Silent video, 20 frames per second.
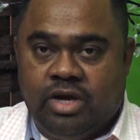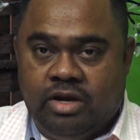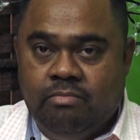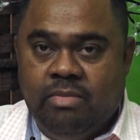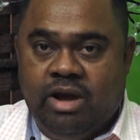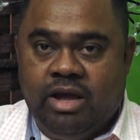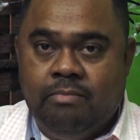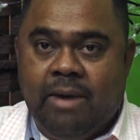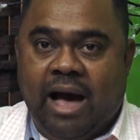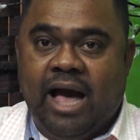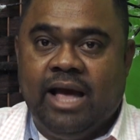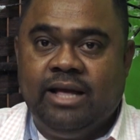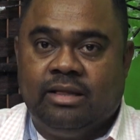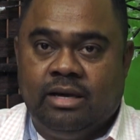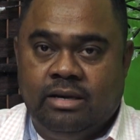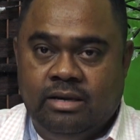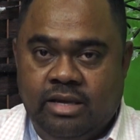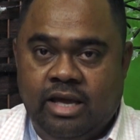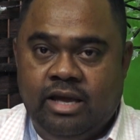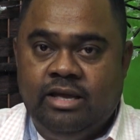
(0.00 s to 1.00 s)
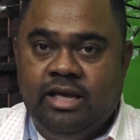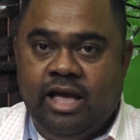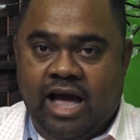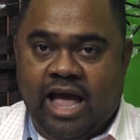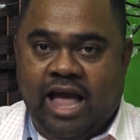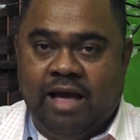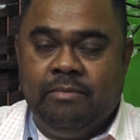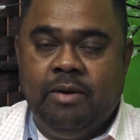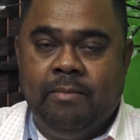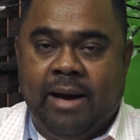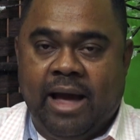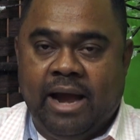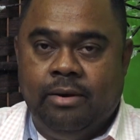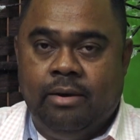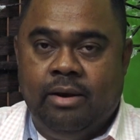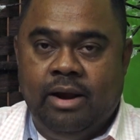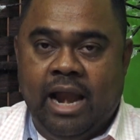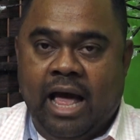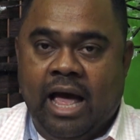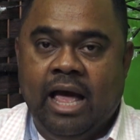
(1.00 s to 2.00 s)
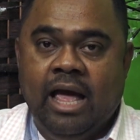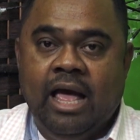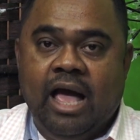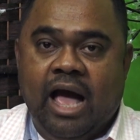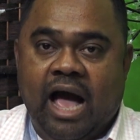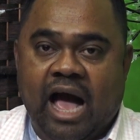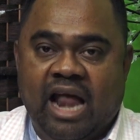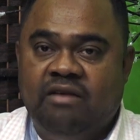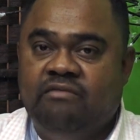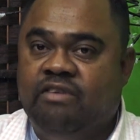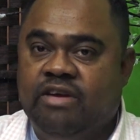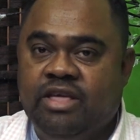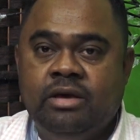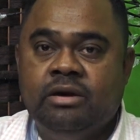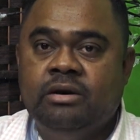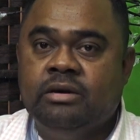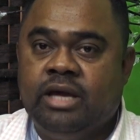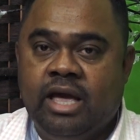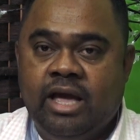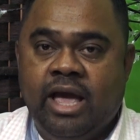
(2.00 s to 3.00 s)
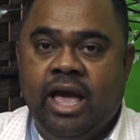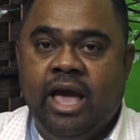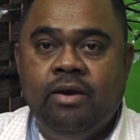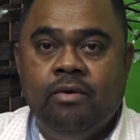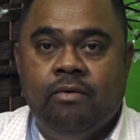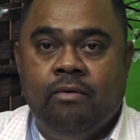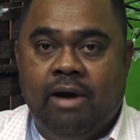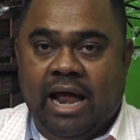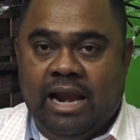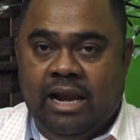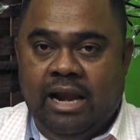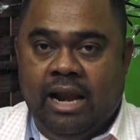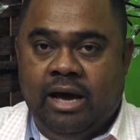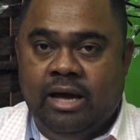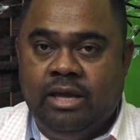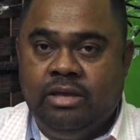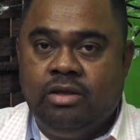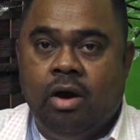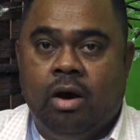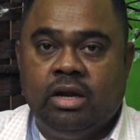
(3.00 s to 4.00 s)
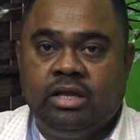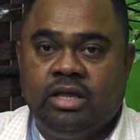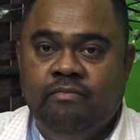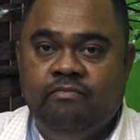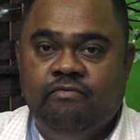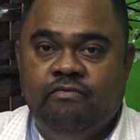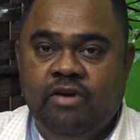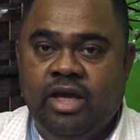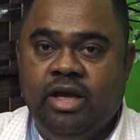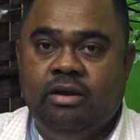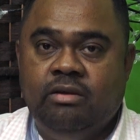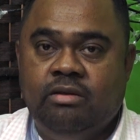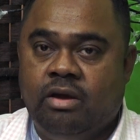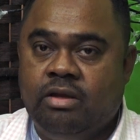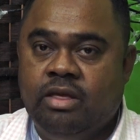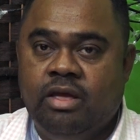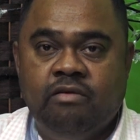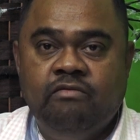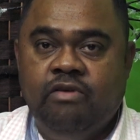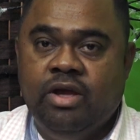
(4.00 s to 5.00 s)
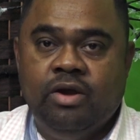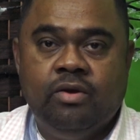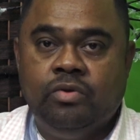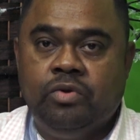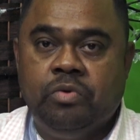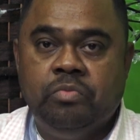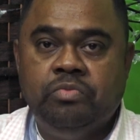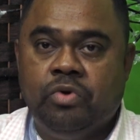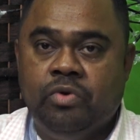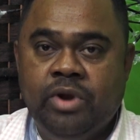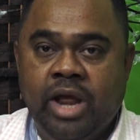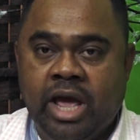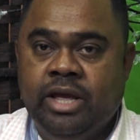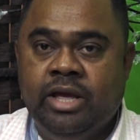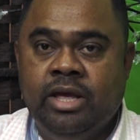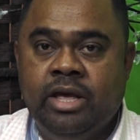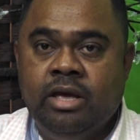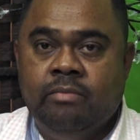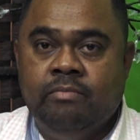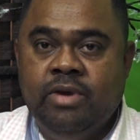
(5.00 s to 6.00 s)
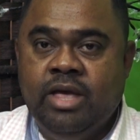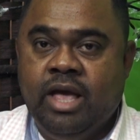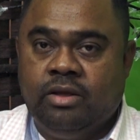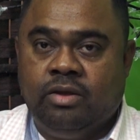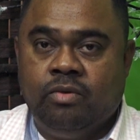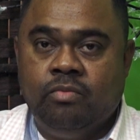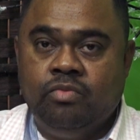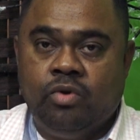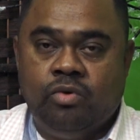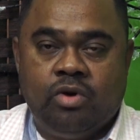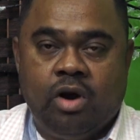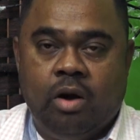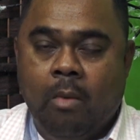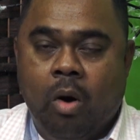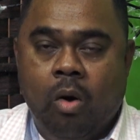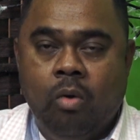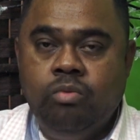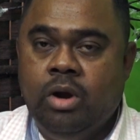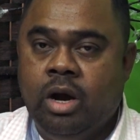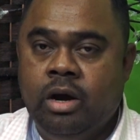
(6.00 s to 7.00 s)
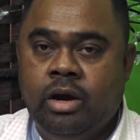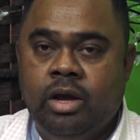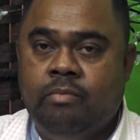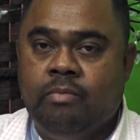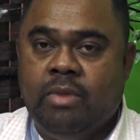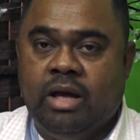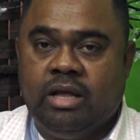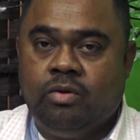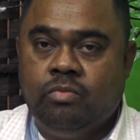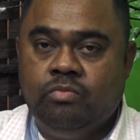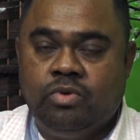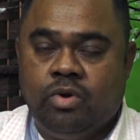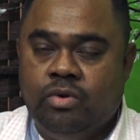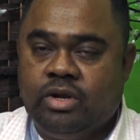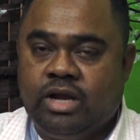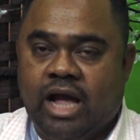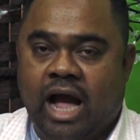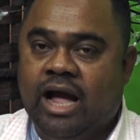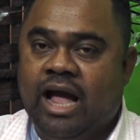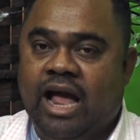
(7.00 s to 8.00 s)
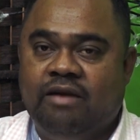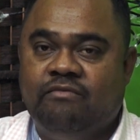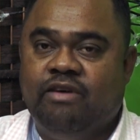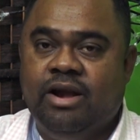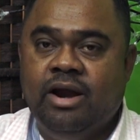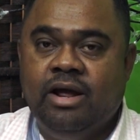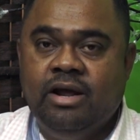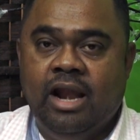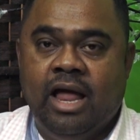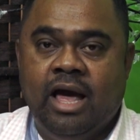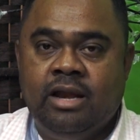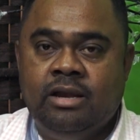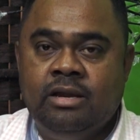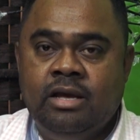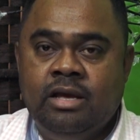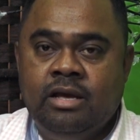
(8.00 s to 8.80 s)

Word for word: chuẩn bị bay tự nhiên giờ hãng máy bay nói là anh phải nhường cái ghế của anh lại cho tiếp viên cho nhân viên của chúng tôi đi bây giờ chúng tôi có bốn người mà chúng tôi cần anh phải đứng lên